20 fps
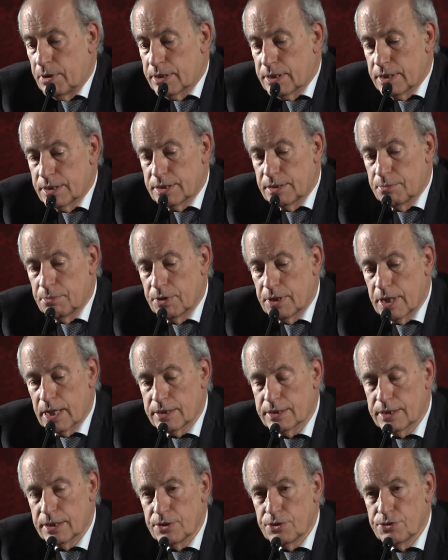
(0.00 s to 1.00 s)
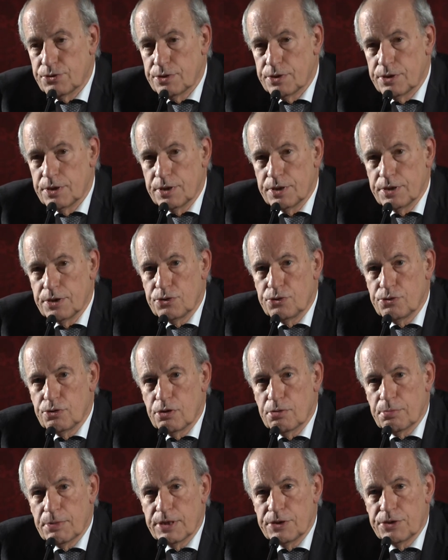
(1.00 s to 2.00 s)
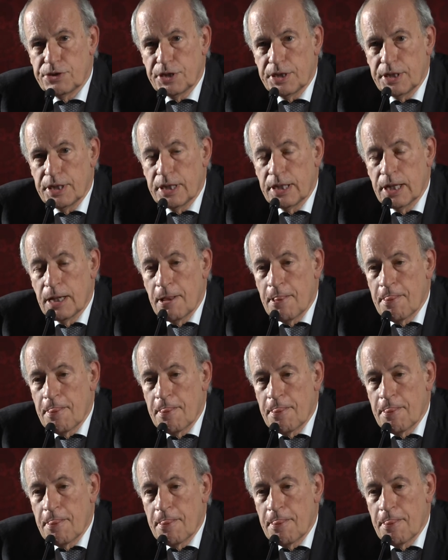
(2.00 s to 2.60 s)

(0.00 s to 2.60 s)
la testimonianza di, di, di, Giulio Mancini,